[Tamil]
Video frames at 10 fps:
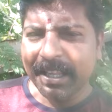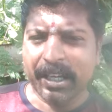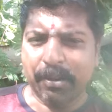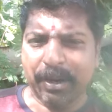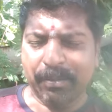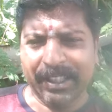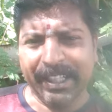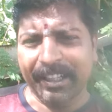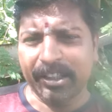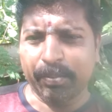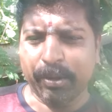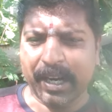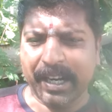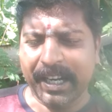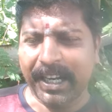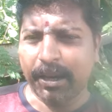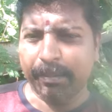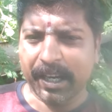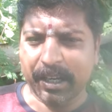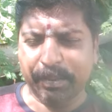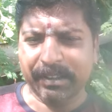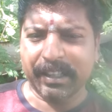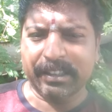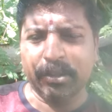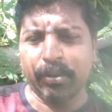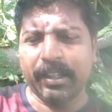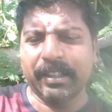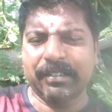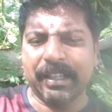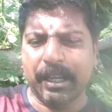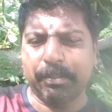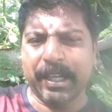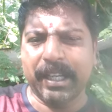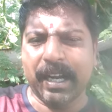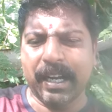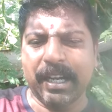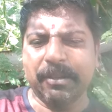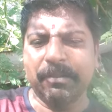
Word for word: அதுக்கப்புறம் வந்து எடுத்து போடுறாங்க எல்லாம் பார்க்குறப்ப சக்தி ஒரு இதை செலக்ட் பண்ணிடுறாங்க